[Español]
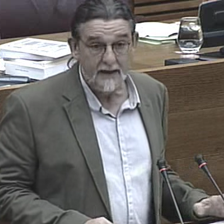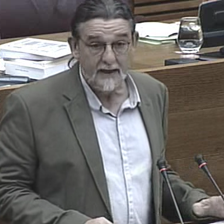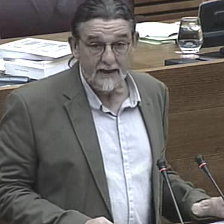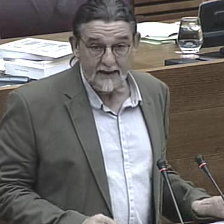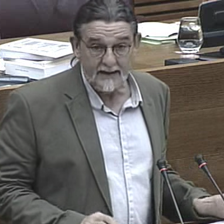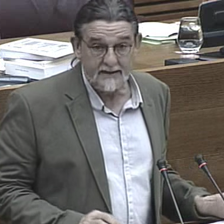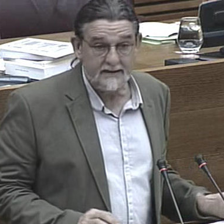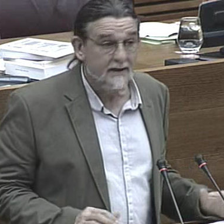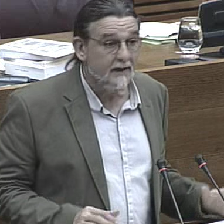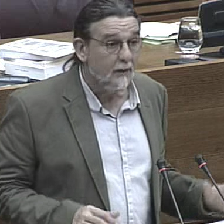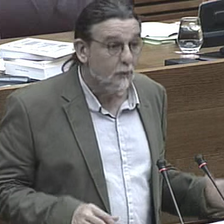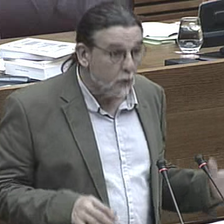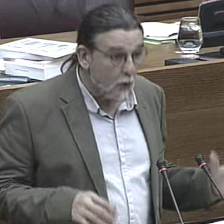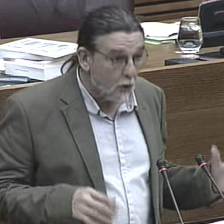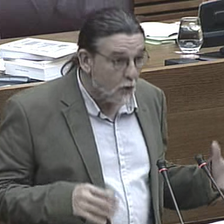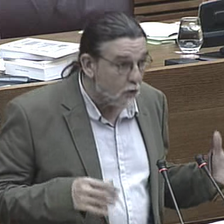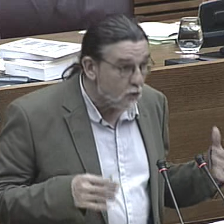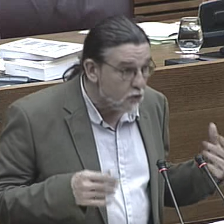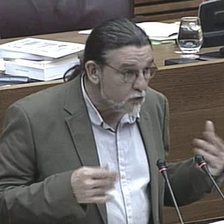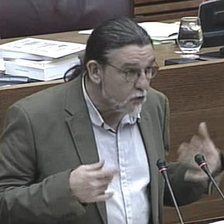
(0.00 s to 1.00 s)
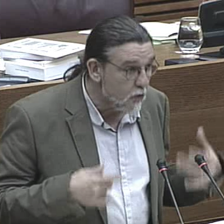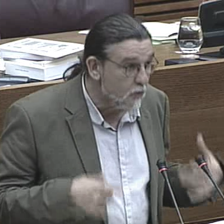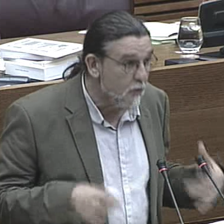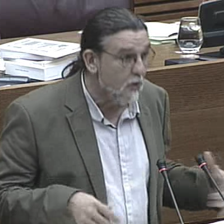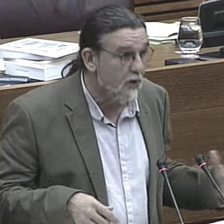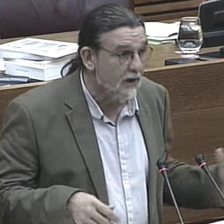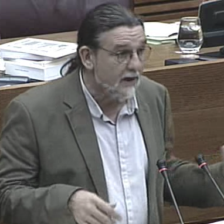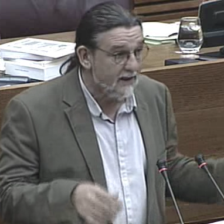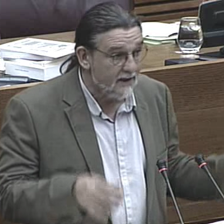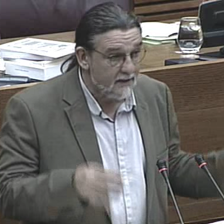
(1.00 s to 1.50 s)
Es que el autoconsumo,
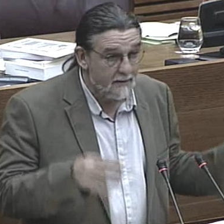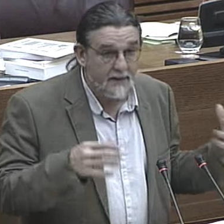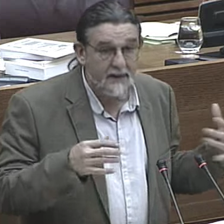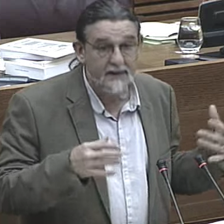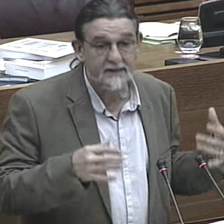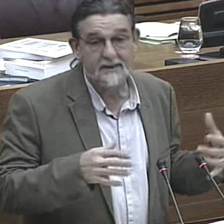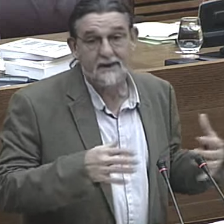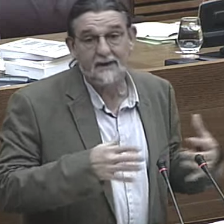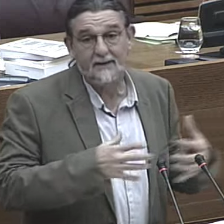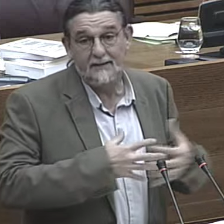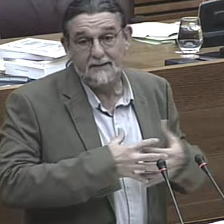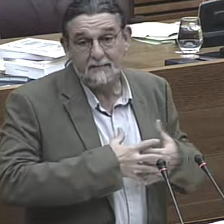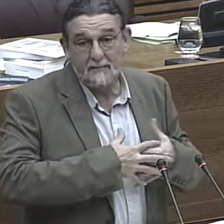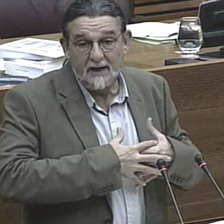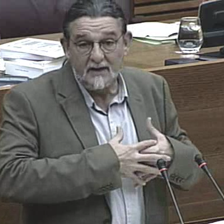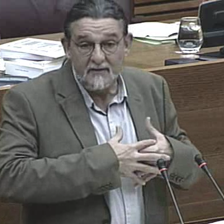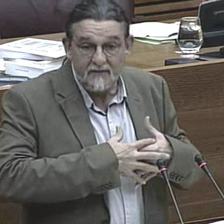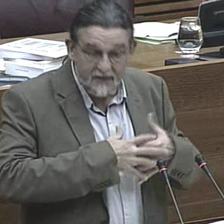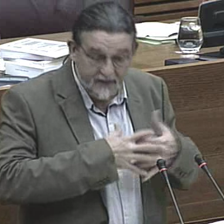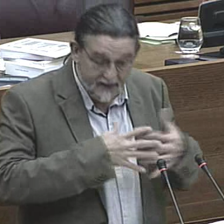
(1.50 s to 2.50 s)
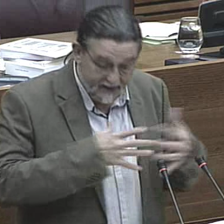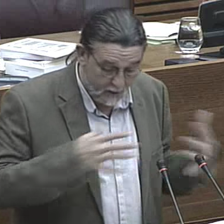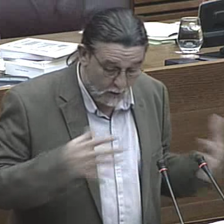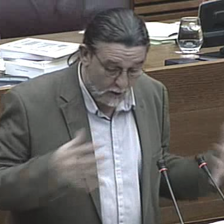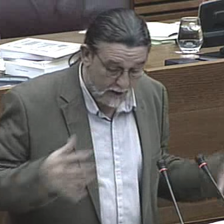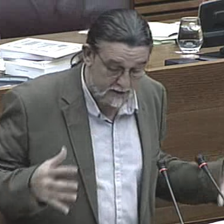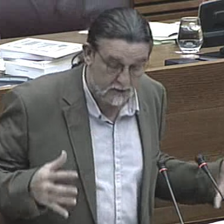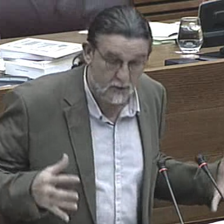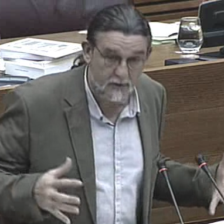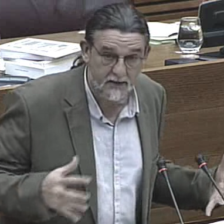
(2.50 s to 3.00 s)
además, eh, beneficia a toda la
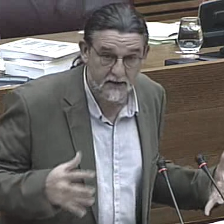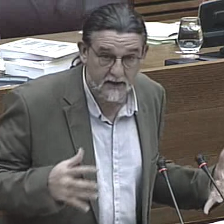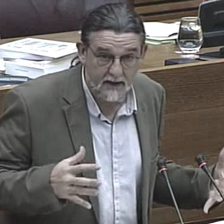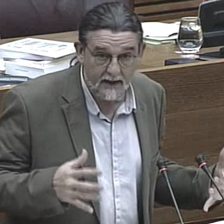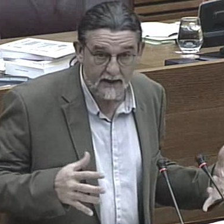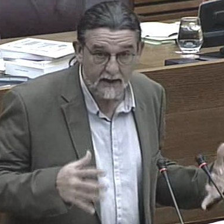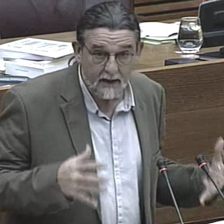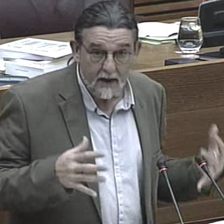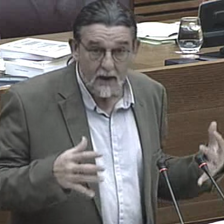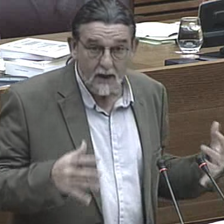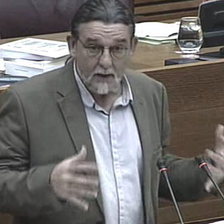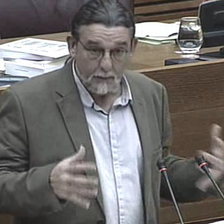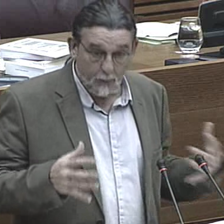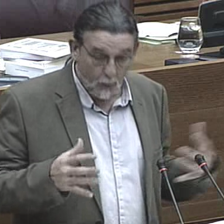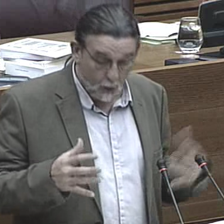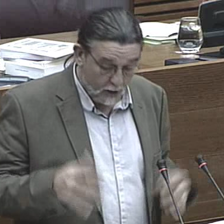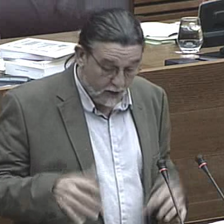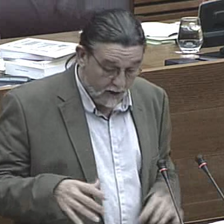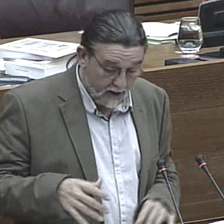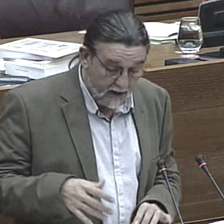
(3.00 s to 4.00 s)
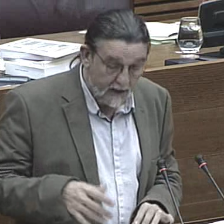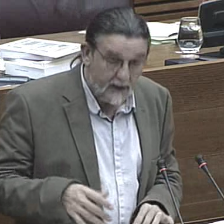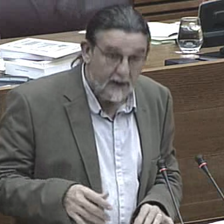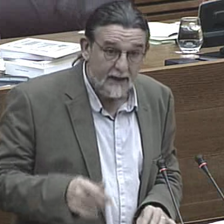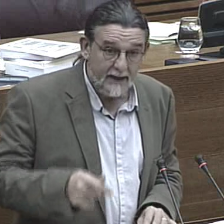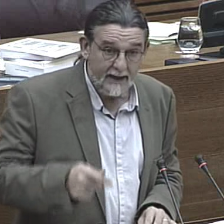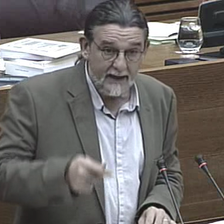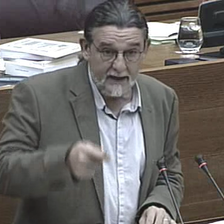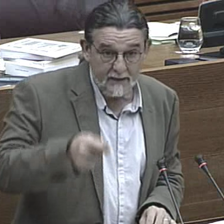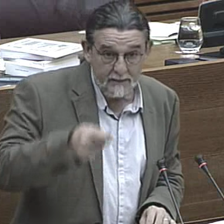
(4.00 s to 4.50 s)
sociedad porque
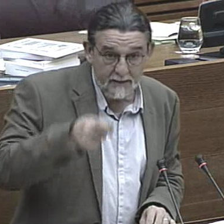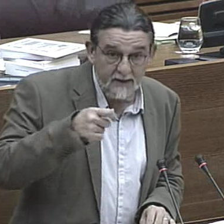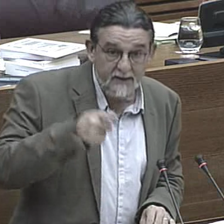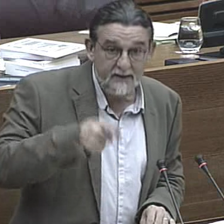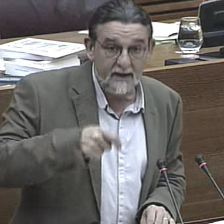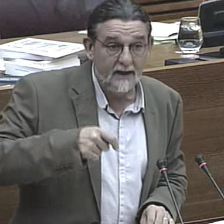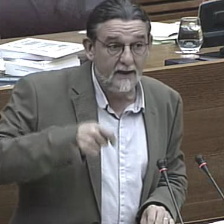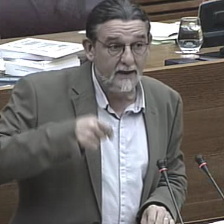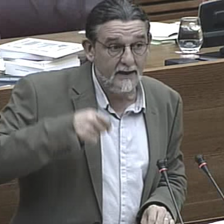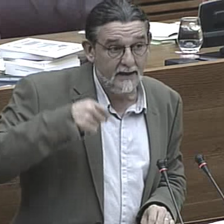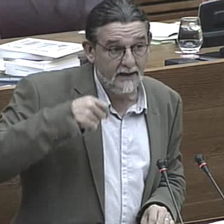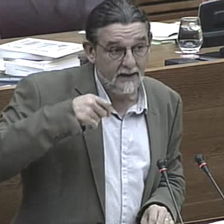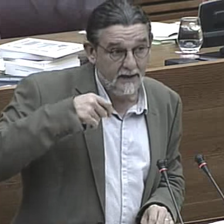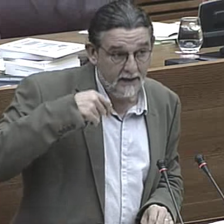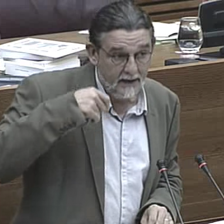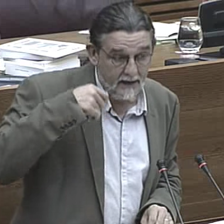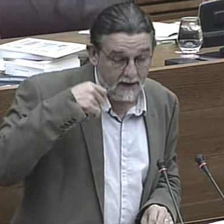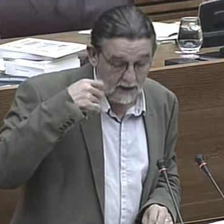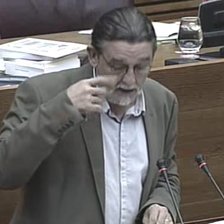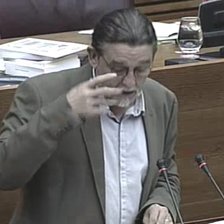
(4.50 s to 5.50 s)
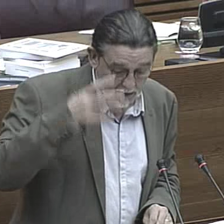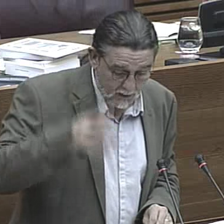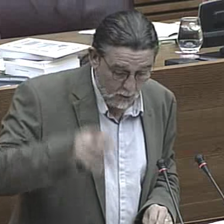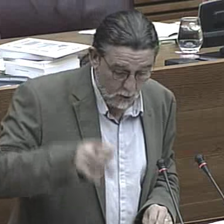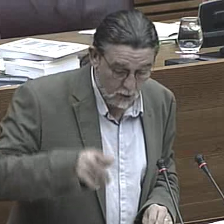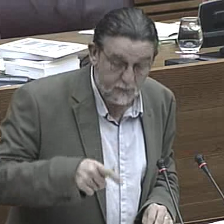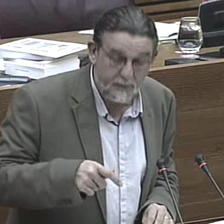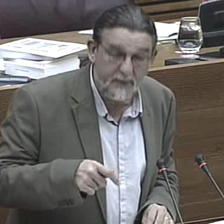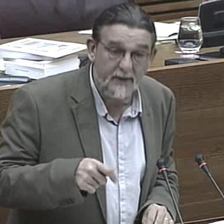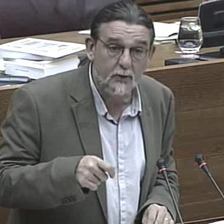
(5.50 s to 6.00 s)
evita eh, los
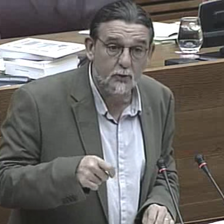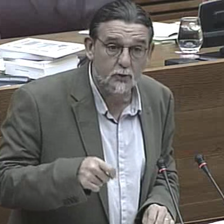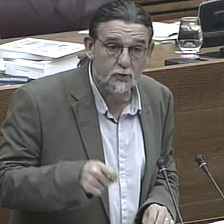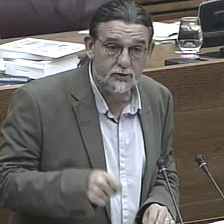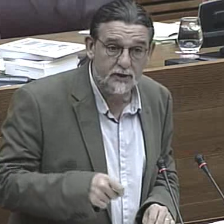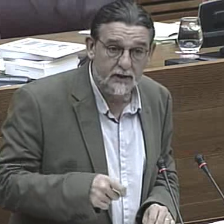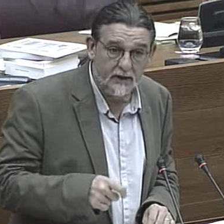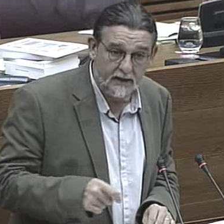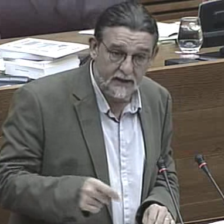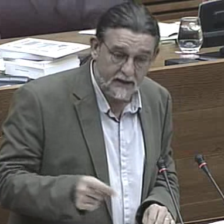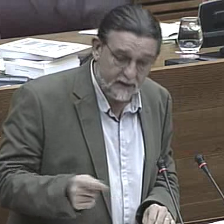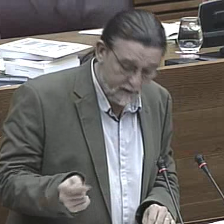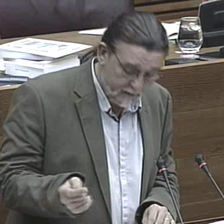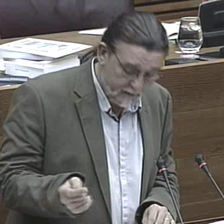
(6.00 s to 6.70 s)
picos de